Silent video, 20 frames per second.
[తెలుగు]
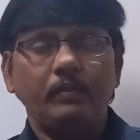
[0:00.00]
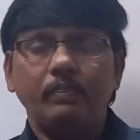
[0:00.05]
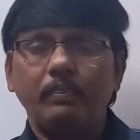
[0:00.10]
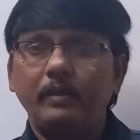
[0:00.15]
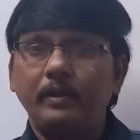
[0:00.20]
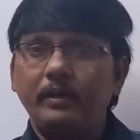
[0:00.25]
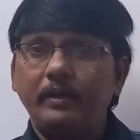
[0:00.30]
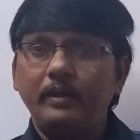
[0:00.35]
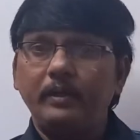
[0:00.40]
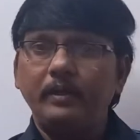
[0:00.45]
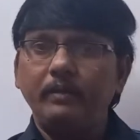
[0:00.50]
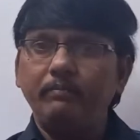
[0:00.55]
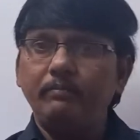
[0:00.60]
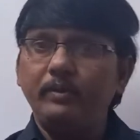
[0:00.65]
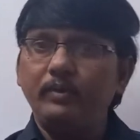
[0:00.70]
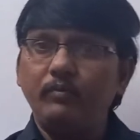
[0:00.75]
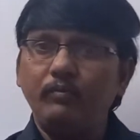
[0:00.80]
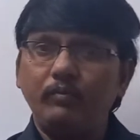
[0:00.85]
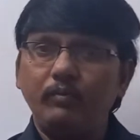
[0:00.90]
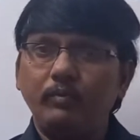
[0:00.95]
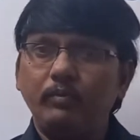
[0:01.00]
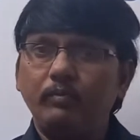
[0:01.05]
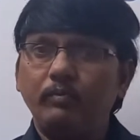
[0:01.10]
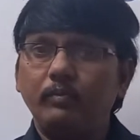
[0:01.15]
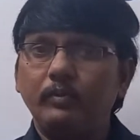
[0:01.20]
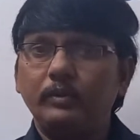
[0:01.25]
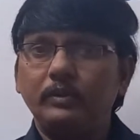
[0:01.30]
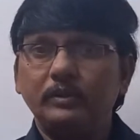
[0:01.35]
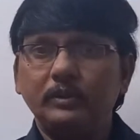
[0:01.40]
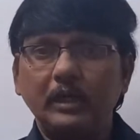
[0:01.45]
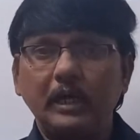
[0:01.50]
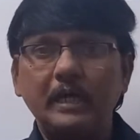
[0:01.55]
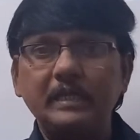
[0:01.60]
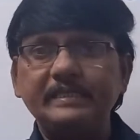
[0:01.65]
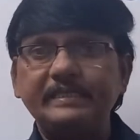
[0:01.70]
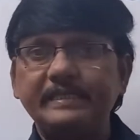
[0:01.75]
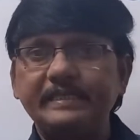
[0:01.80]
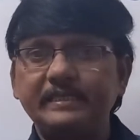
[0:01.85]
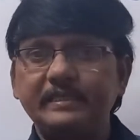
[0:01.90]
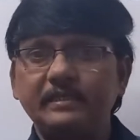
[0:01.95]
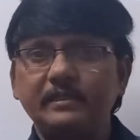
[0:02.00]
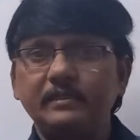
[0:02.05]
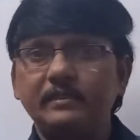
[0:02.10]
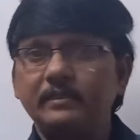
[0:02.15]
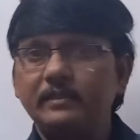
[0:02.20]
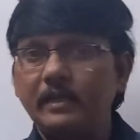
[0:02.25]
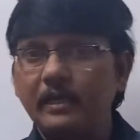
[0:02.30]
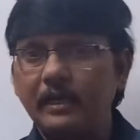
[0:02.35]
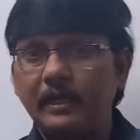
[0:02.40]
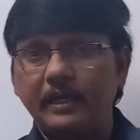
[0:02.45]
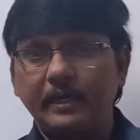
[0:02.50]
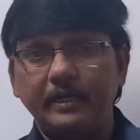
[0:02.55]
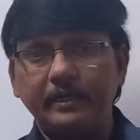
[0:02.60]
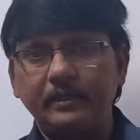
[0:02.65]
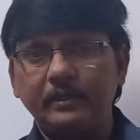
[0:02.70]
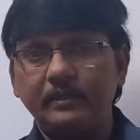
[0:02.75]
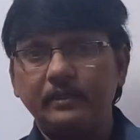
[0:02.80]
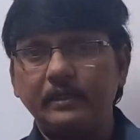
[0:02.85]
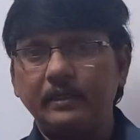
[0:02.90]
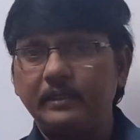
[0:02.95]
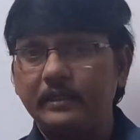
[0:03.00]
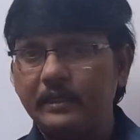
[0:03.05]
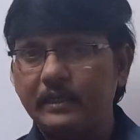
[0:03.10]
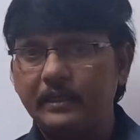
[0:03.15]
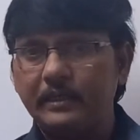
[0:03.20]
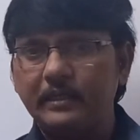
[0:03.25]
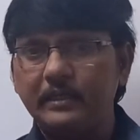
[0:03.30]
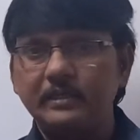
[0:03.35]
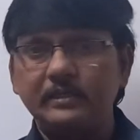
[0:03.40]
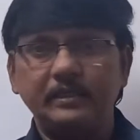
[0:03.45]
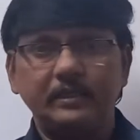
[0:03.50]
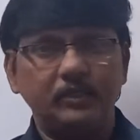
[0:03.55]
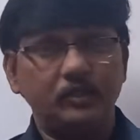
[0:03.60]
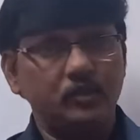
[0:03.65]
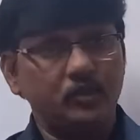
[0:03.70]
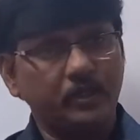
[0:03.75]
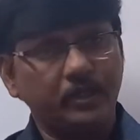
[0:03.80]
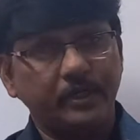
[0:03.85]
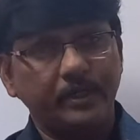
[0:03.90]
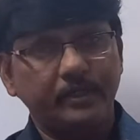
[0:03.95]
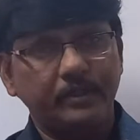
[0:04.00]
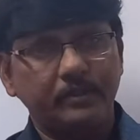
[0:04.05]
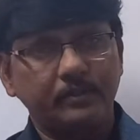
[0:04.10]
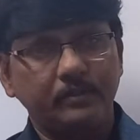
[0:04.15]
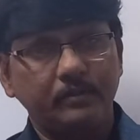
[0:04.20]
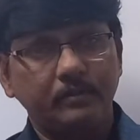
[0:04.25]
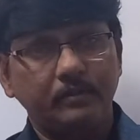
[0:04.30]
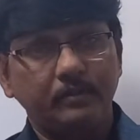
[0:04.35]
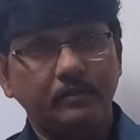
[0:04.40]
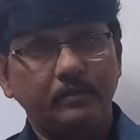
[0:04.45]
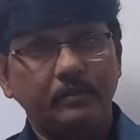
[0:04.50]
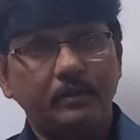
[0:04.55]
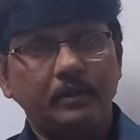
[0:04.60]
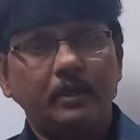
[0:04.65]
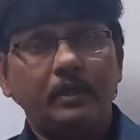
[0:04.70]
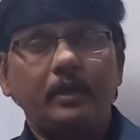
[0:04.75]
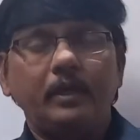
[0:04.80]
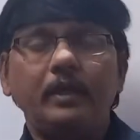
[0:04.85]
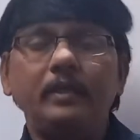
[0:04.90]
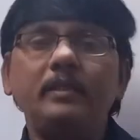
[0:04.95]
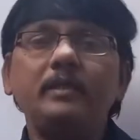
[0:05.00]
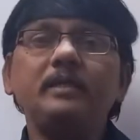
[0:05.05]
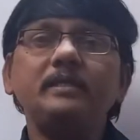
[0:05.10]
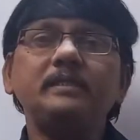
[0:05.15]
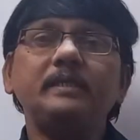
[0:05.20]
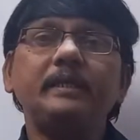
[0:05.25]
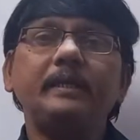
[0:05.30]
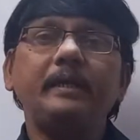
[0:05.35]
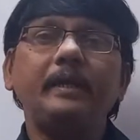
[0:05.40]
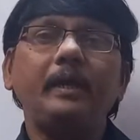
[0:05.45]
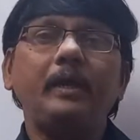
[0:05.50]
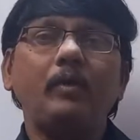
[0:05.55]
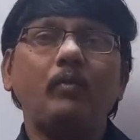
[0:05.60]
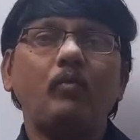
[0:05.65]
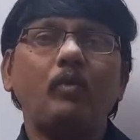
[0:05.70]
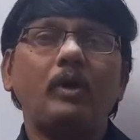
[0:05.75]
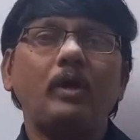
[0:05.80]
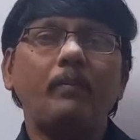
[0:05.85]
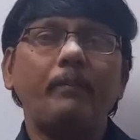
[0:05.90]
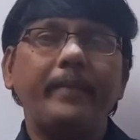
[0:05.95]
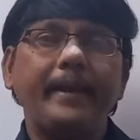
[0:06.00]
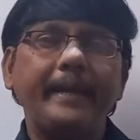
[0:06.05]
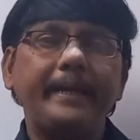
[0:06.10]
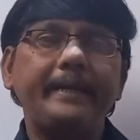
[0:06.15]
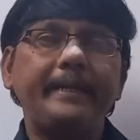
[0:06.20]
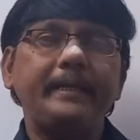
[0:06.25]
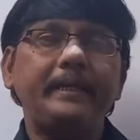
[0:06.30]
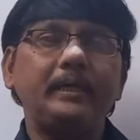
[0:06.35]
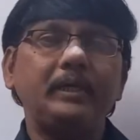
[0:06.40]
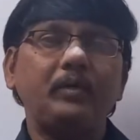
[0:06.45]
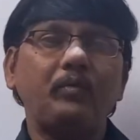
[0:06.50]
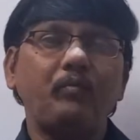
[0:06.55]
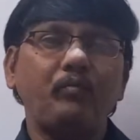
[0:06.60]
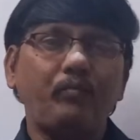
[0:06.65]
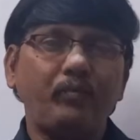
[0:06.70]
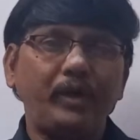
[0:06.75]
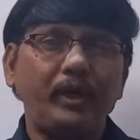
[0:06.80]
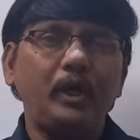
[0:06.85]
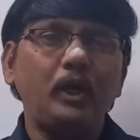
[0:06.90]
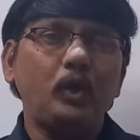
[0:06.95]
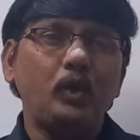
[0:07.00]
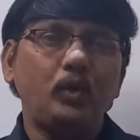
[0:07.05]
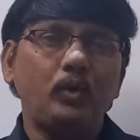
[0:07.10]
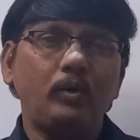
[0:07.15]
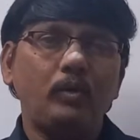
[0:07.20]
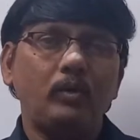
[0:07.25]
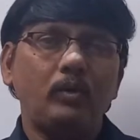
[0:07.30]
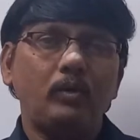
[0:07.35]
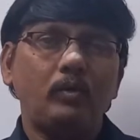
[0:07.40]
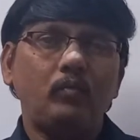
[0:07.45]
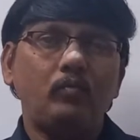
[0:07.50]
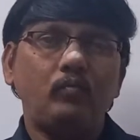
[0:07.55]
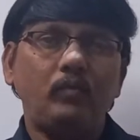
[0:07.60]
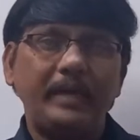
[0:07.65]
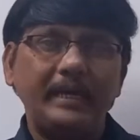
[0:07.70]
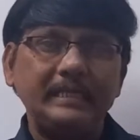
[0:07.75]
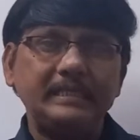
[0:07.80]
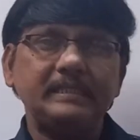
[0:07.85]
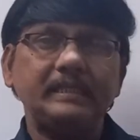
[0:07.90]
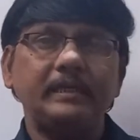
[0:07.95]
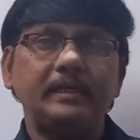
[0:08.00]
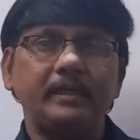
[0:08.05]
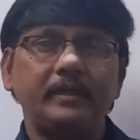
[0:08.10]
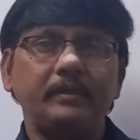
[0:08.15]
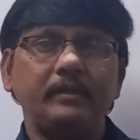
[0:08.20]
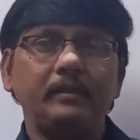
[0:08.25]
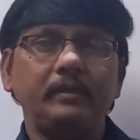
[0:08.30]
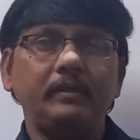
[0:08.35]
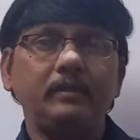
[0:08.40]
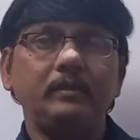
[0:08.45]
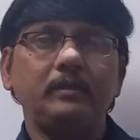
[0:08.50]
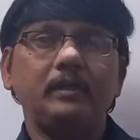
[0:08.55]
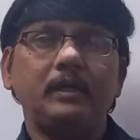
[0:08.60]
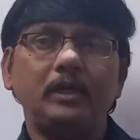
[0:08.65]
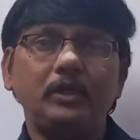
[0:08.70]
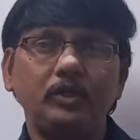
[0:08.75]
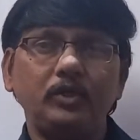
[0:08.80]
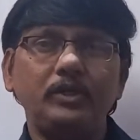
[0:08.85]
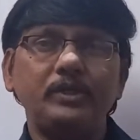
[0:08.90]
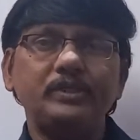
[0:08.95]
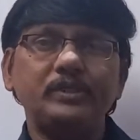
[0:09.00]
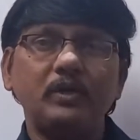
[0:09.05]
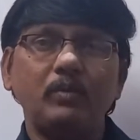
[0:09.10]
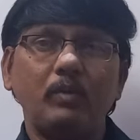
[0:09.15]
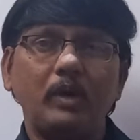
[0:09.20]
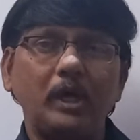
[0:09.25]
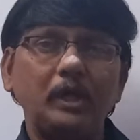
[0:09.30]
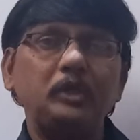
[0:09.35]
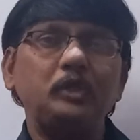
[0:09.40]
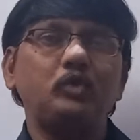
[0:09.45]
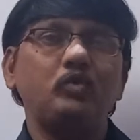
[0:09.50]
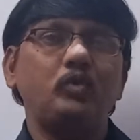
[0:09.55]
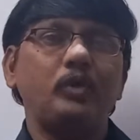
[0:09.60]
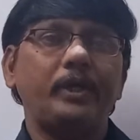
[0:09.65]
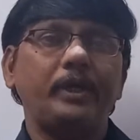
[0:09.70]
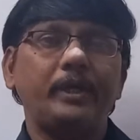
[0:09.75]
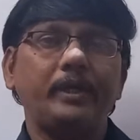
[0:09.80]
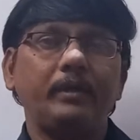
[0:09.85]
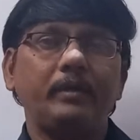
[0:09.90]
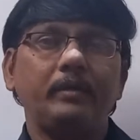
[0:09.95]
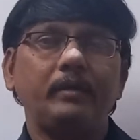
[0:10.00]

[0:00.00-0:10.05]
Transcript: That EMF causes ద కరెంట్ దట్ current ఈజ్ ఇండ్యూస్డ్ కరెంట్ ఏదైనా సరే ఒక మ్యాగ్నెటిక్ ఫీల్డ్లో ఫ్లక్స్ అనేది కంటిన్యూస్గా మారుతూ ఉంటే